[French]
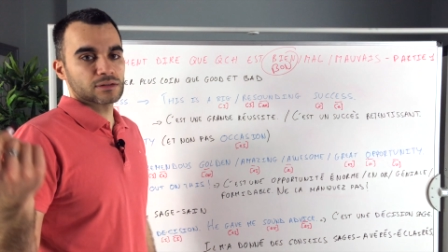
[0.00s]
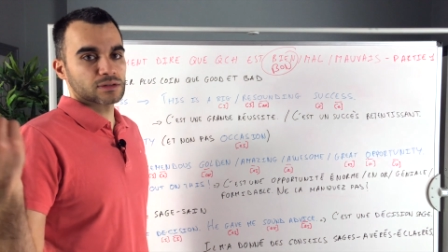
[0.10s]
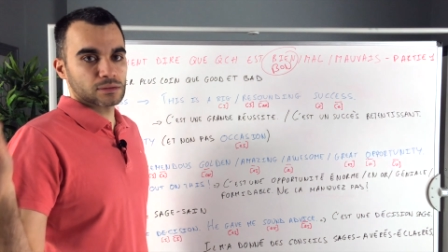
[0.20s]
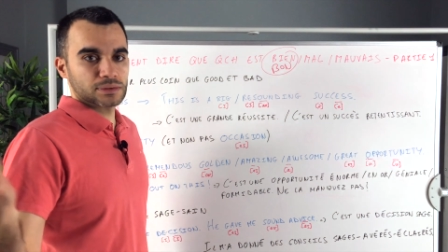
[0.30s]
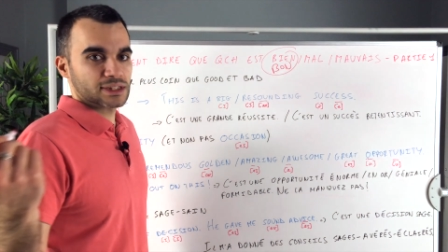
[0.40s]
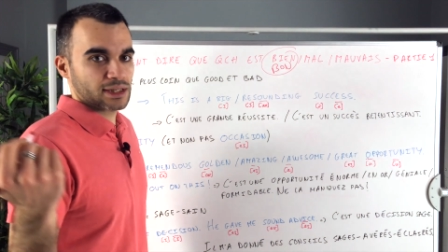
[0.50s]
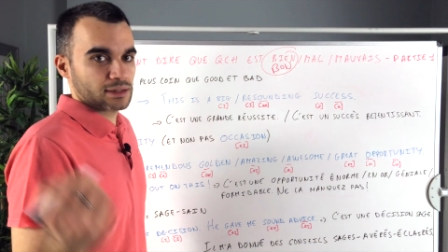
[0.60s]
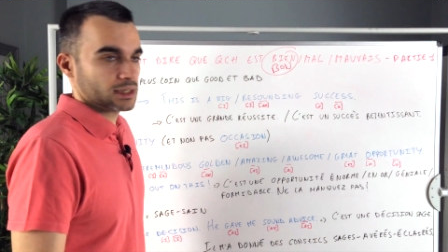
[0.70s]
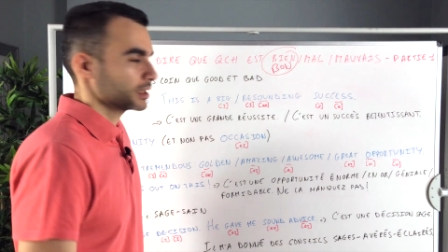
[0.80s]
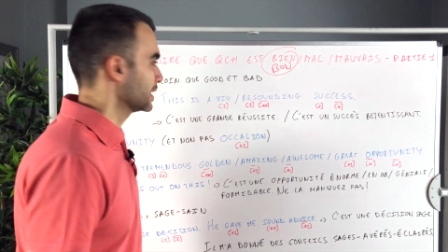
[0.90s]

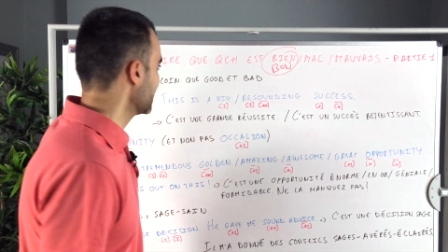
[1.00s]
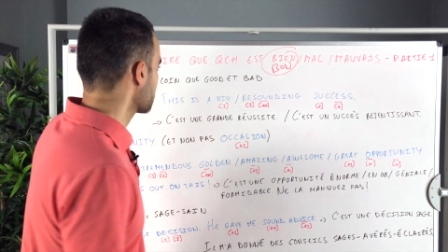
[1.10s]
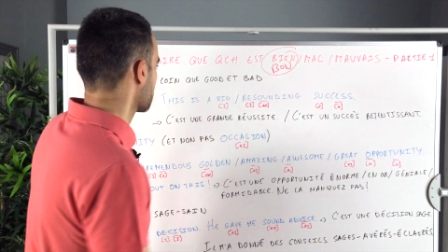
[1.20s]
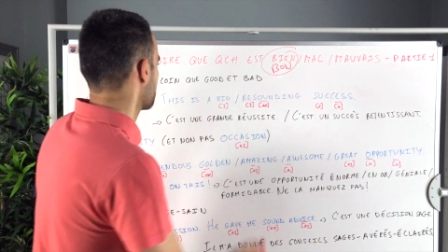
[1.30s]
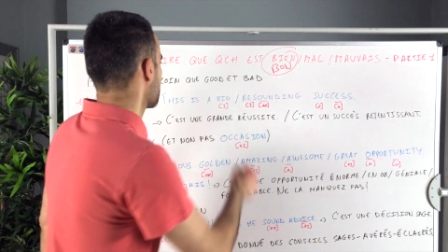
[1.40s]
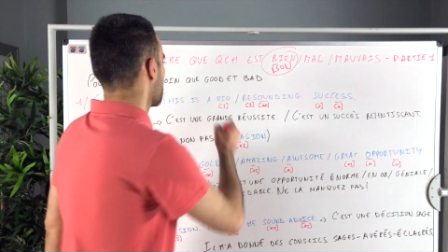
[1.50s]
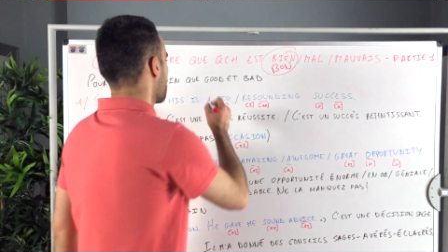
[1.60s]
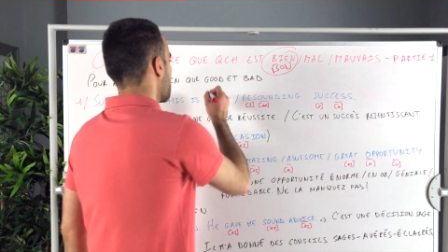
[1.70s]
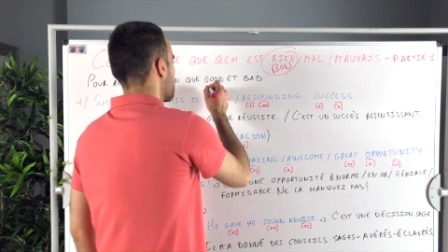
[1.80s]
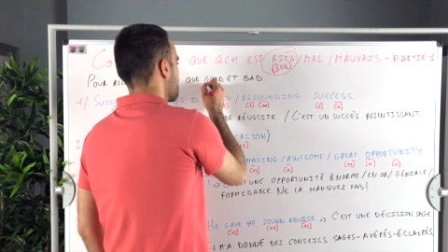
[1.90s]
sempiternel, les
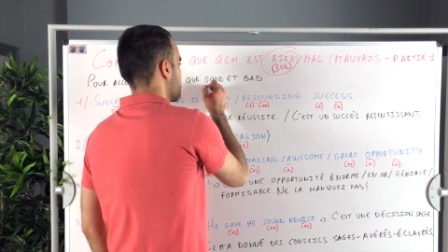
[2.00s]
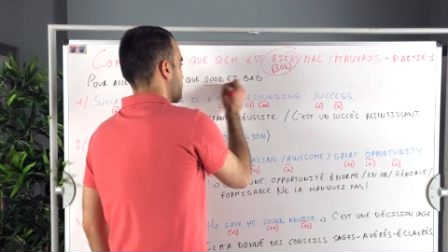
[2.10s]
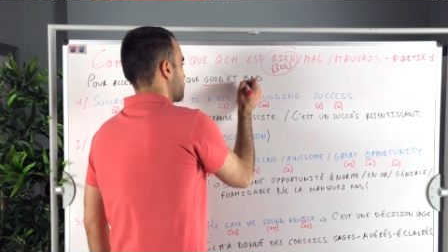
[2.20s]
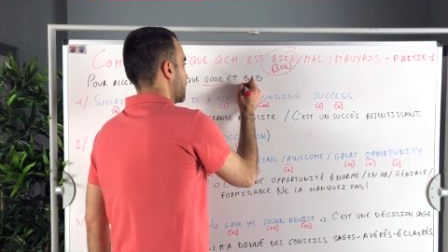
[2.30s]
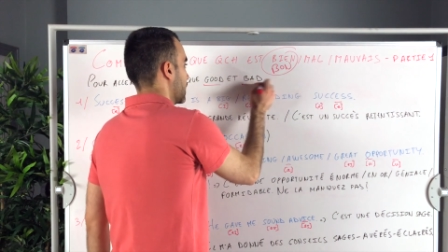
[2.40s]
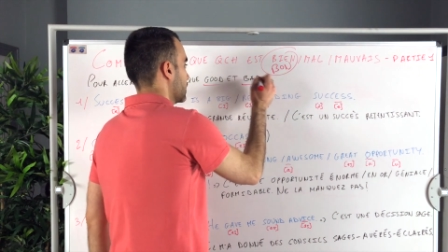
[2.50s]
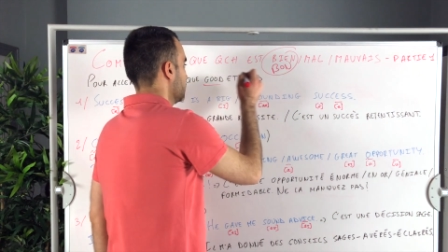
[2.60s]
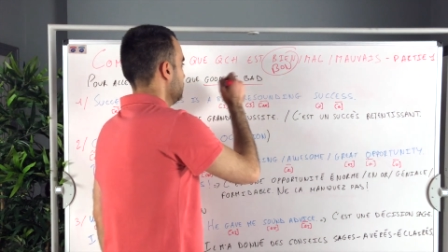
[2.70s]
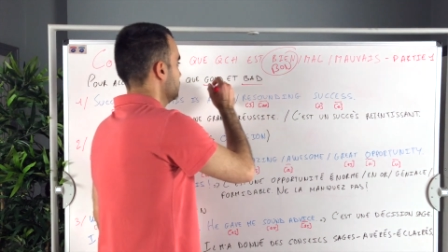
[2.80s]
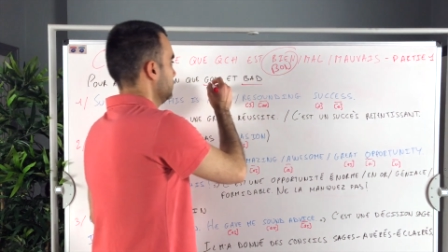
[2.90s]
sempiternels good and bad.
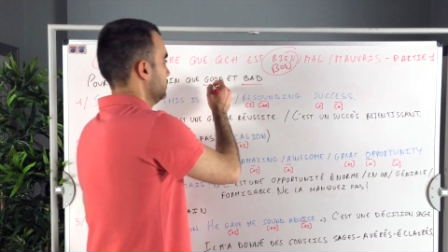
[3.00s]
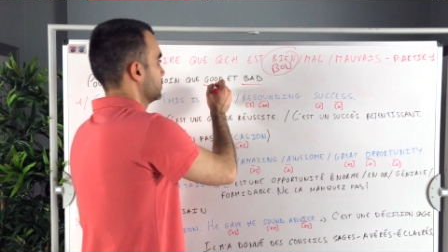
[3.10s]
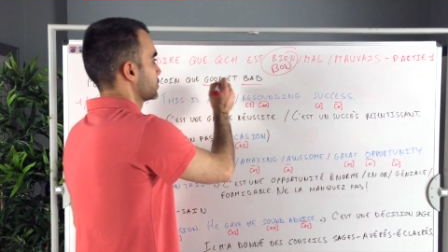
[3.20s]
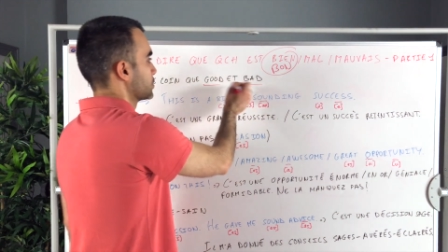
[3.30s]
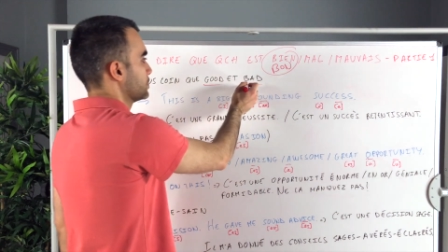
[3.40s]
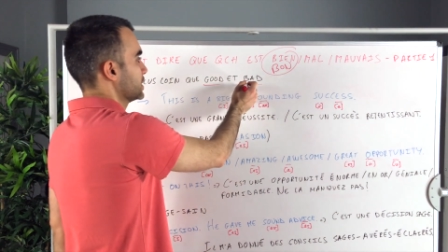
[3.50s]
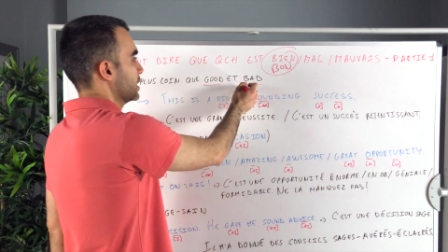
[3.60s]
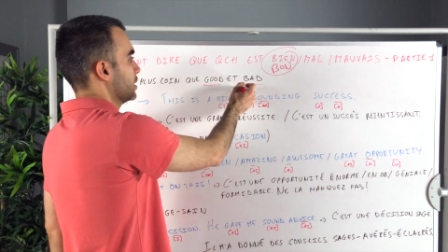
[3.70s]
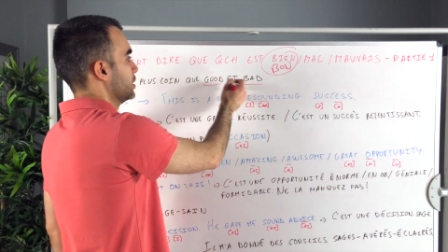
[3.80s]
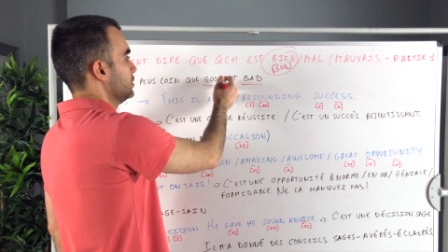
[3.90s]
Donc
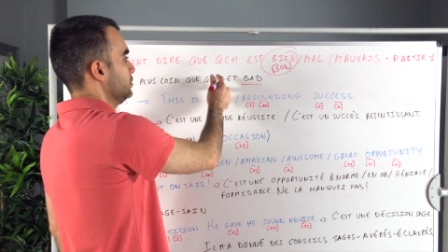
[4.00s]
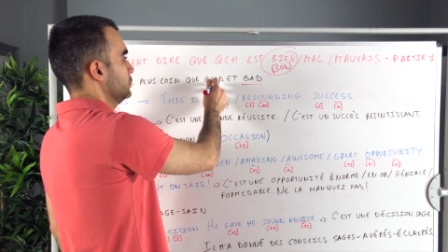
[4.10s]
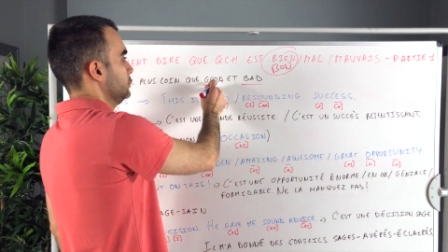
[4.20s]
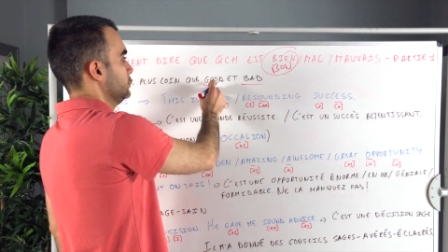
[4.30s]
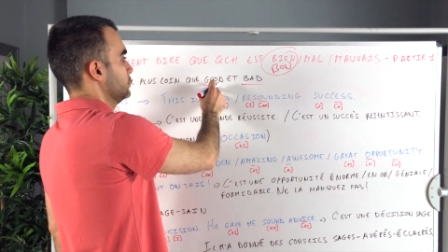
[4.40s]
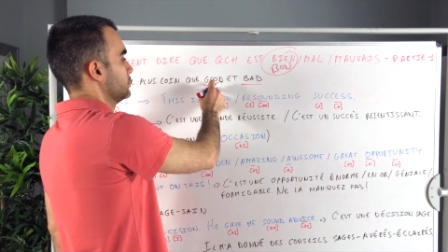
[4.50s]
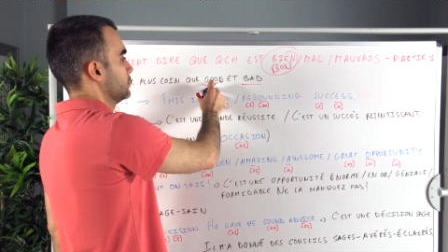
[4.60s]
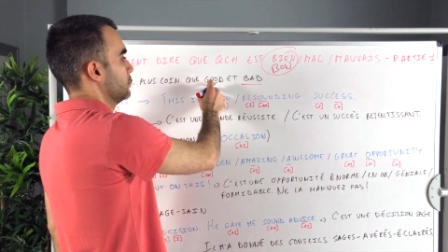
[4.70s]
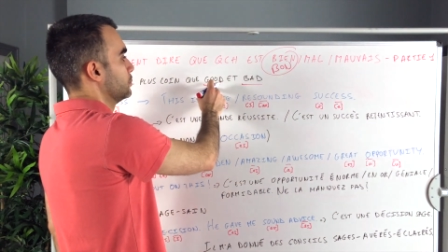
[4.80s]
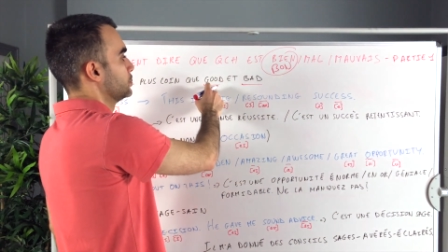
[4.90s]
bien,
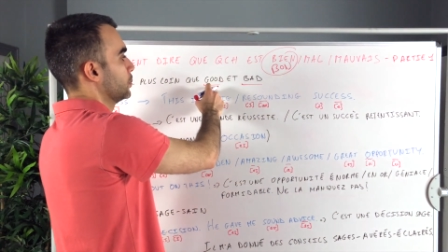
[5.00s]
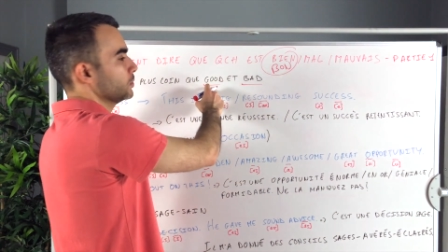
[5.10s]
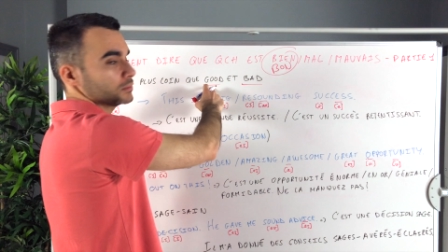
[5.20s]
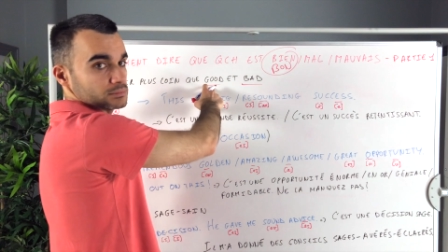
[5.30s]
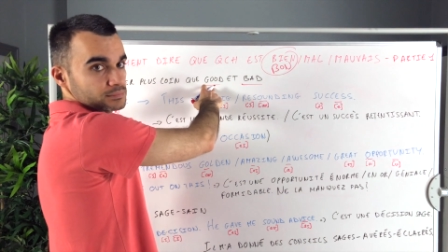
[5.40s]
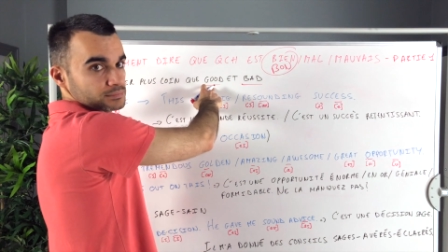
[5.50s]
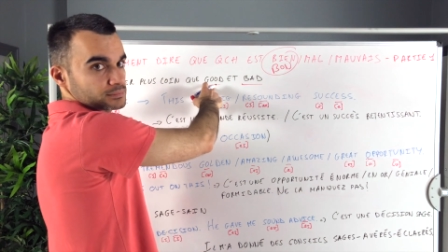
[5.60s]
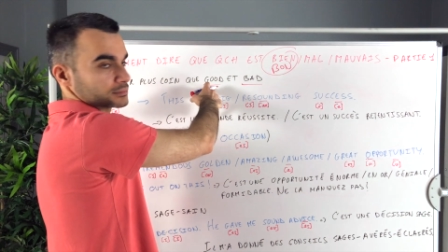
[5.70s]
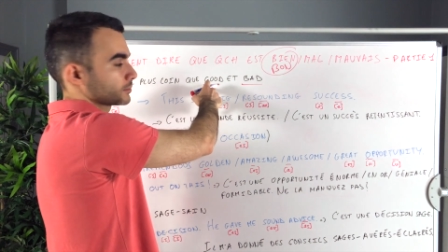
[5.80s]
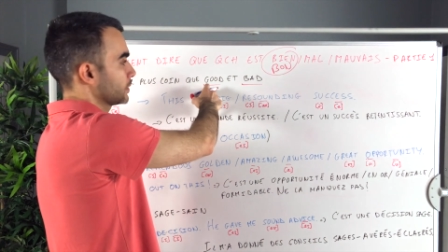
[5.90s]
bon,
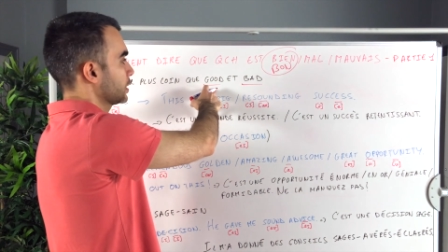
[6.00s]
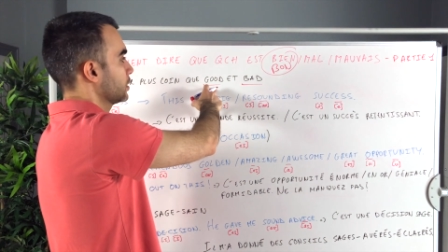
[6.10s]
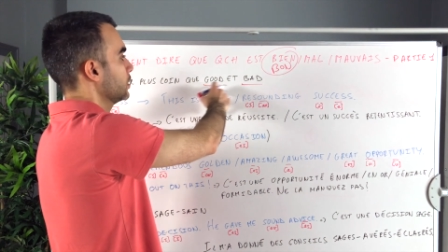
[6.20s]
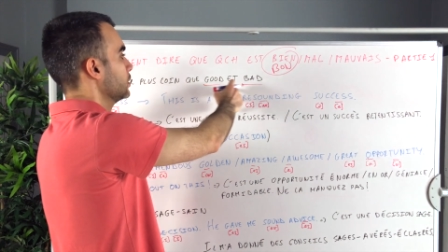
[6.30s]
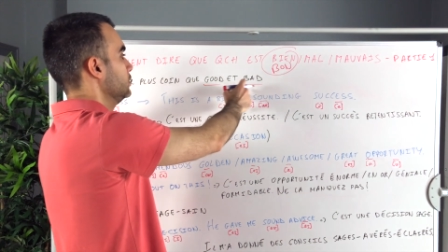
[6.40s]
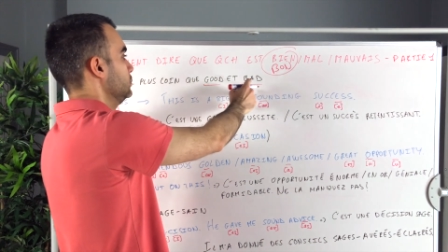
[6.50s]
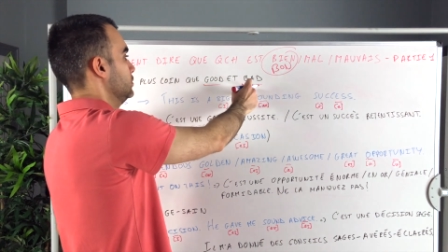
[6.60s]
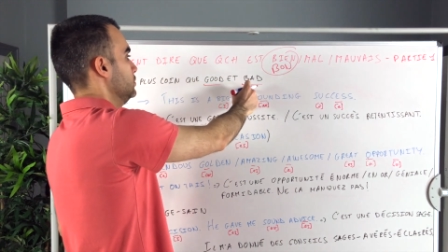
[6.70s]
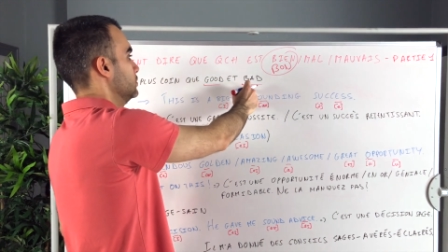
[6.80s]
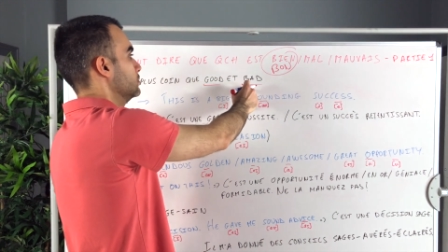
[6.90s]
d'accord
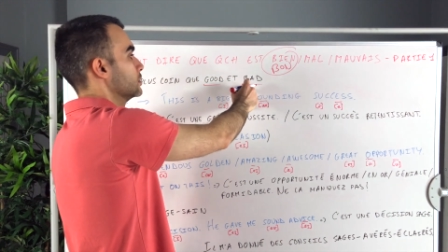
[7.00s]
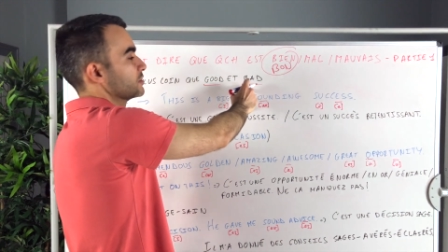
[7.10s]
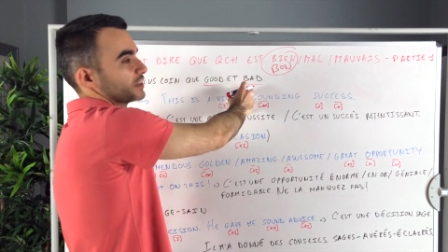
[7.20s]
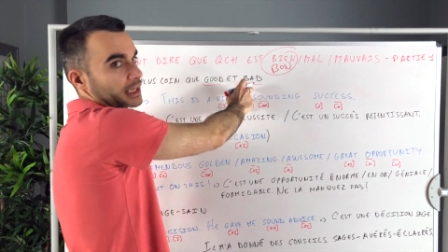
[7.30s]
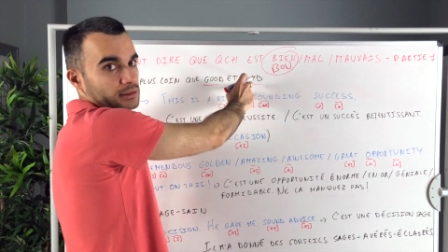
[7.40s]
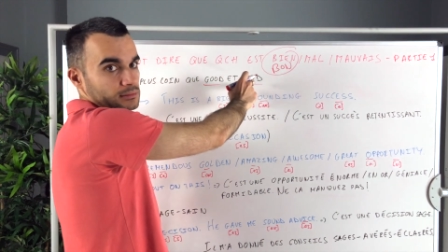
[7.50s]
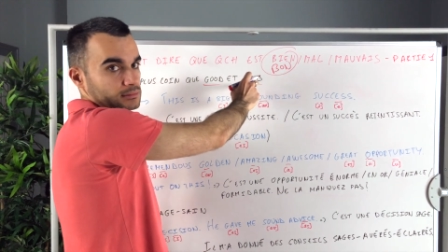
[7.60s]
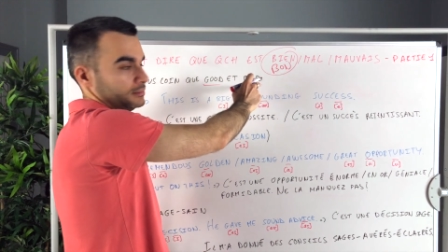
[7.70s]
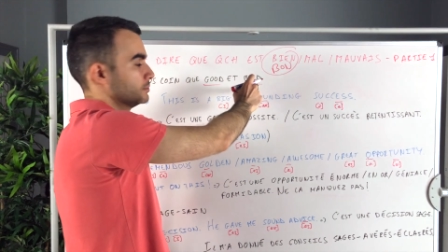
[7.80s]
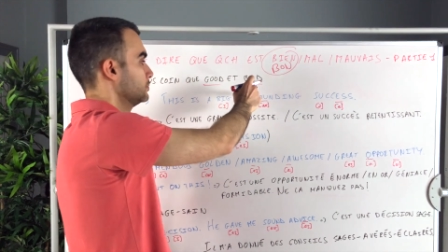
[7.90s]
Mauvais,
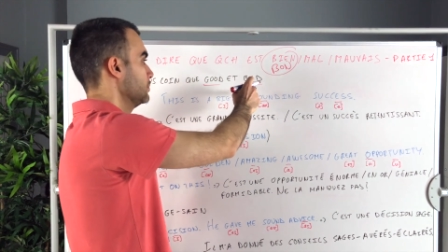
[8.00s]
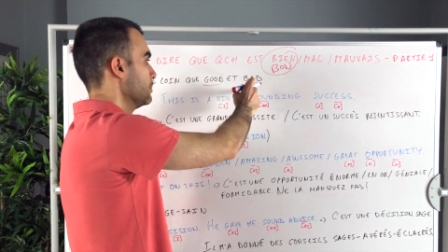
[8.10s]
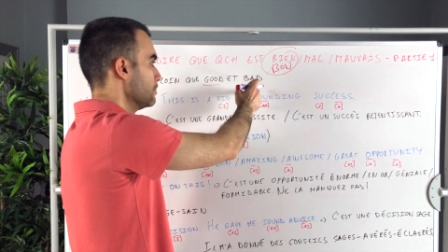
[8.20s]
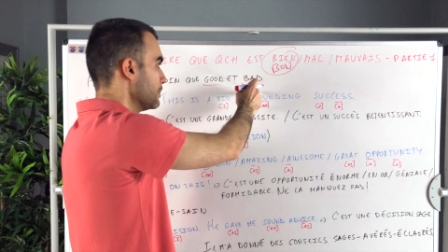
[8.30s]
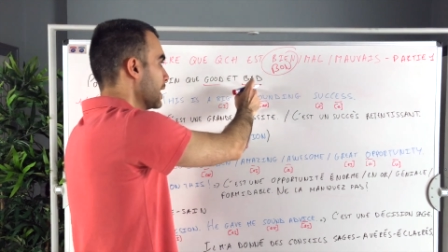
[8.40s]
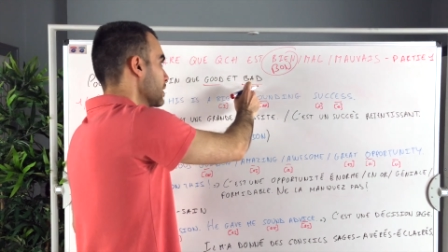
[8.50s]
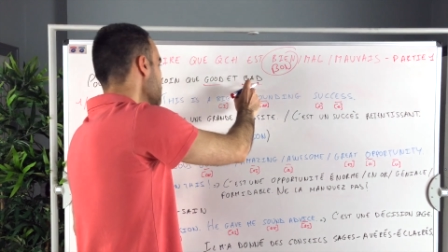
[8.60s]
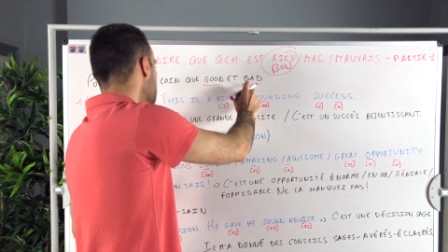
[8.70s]
mal